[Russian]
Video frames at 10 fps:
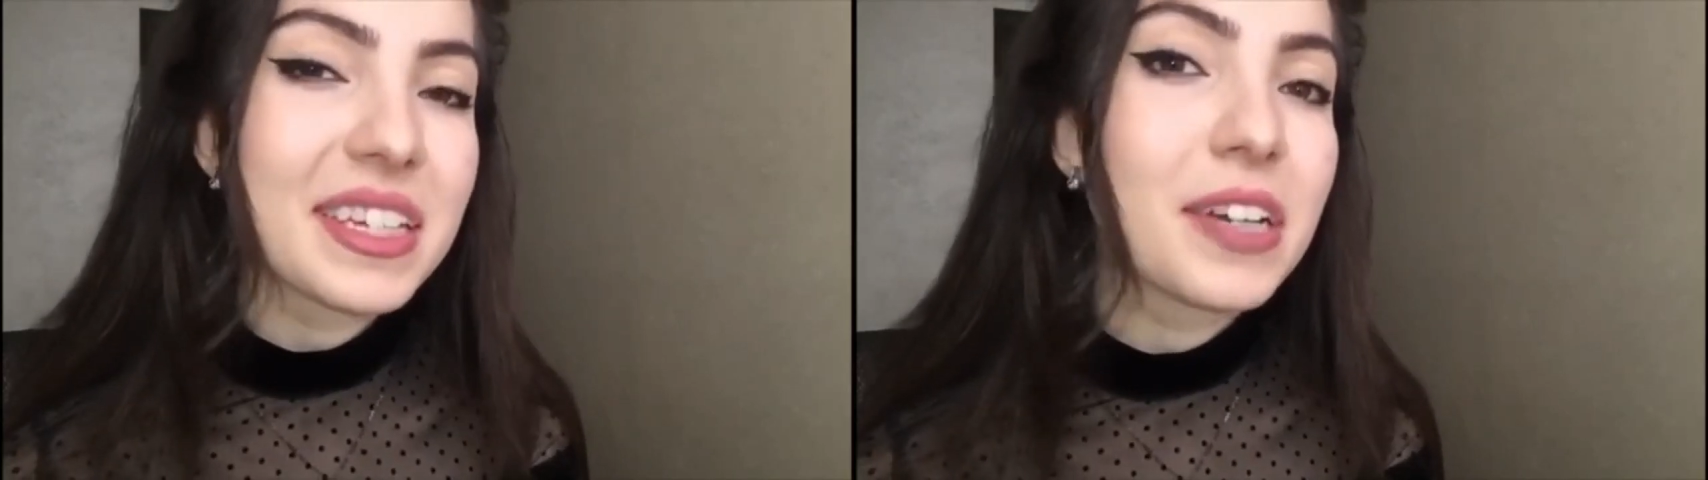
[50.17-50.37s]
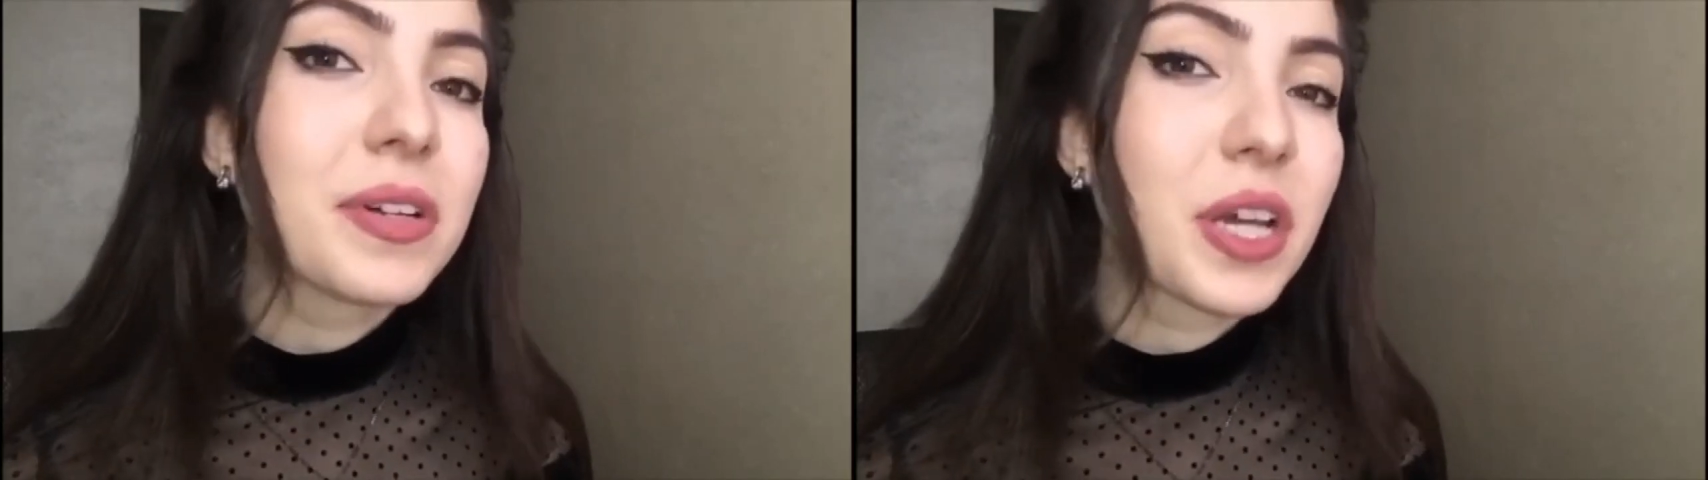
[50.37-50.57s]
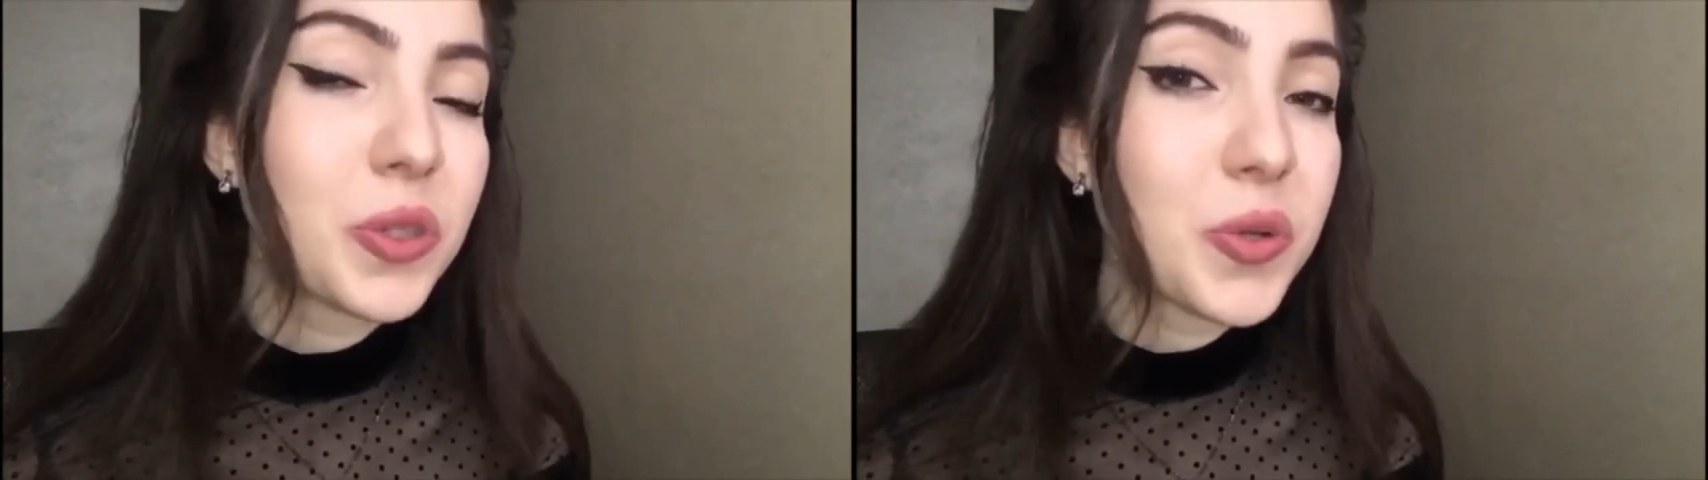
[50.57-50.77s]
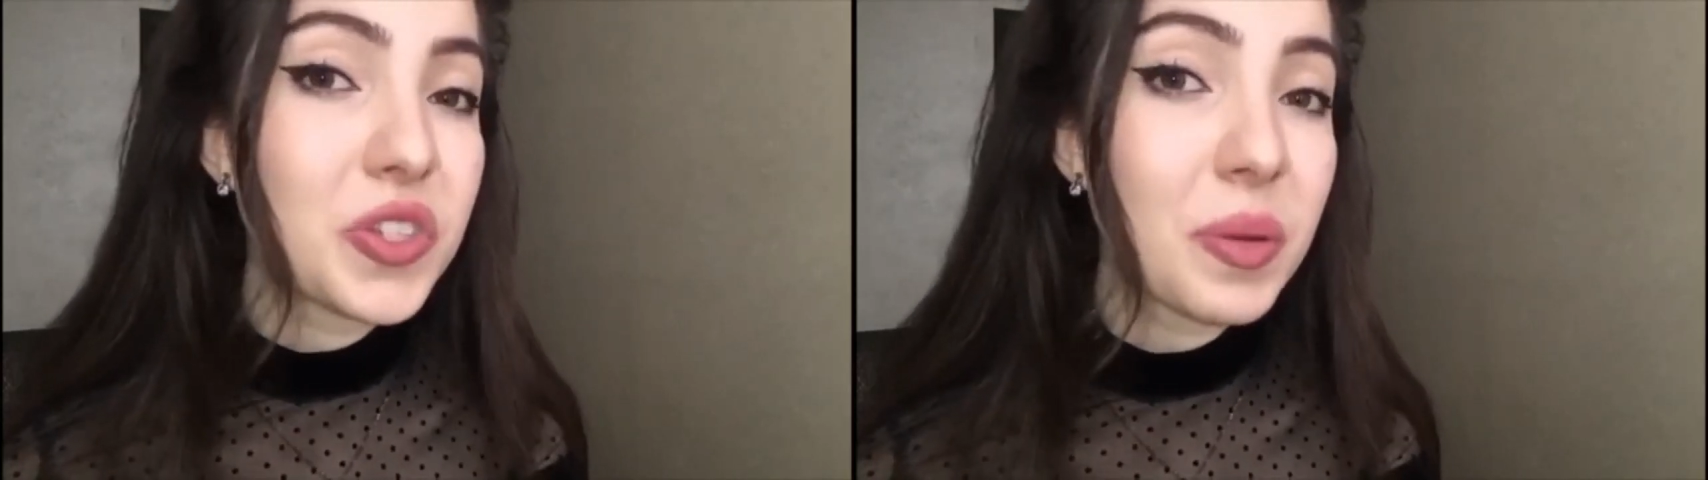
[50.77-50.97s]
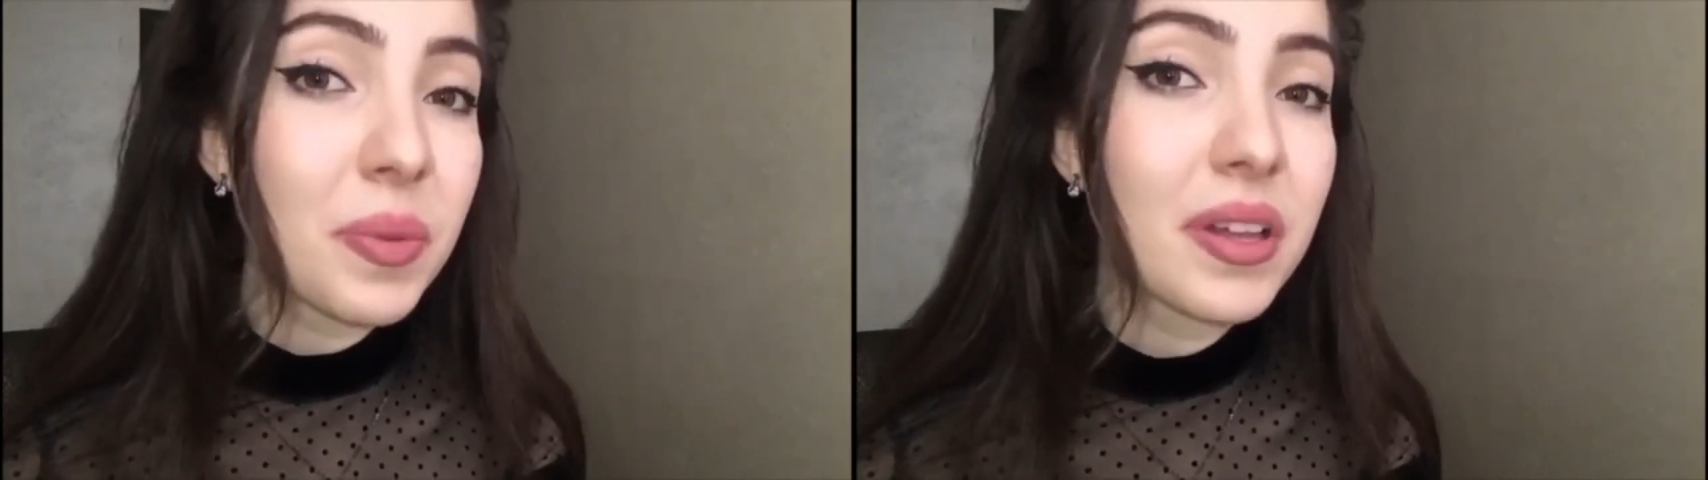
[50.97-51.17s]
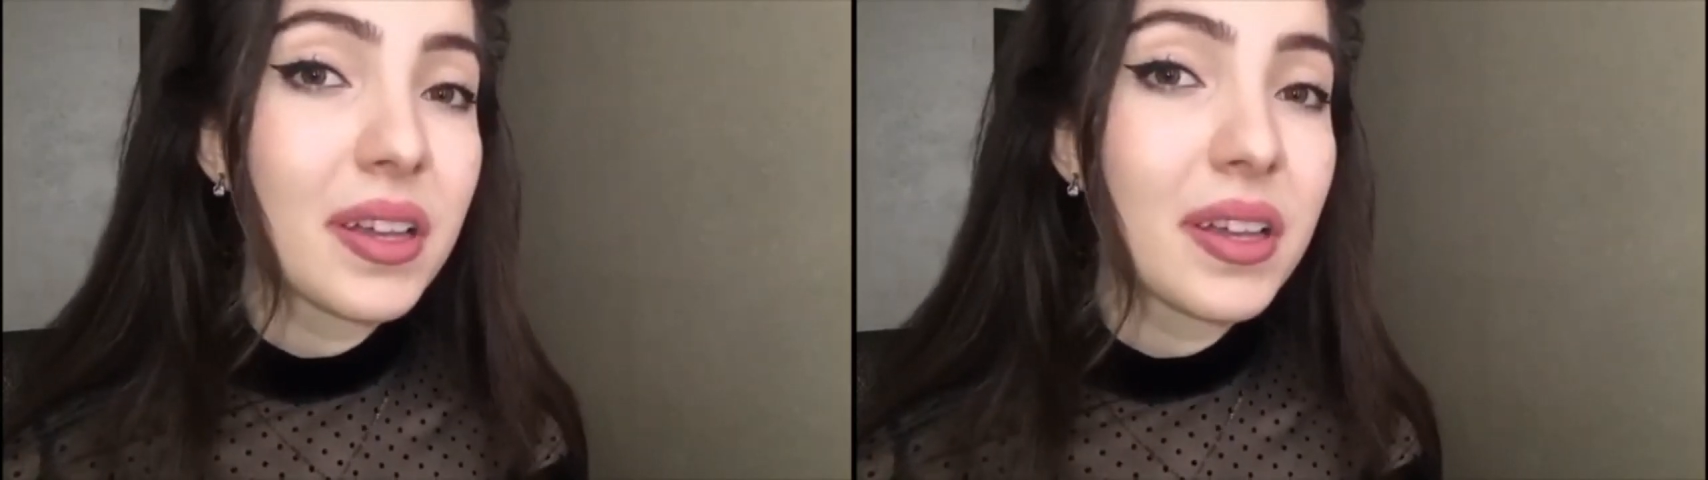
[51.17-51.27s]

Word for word: и говорят друзьям,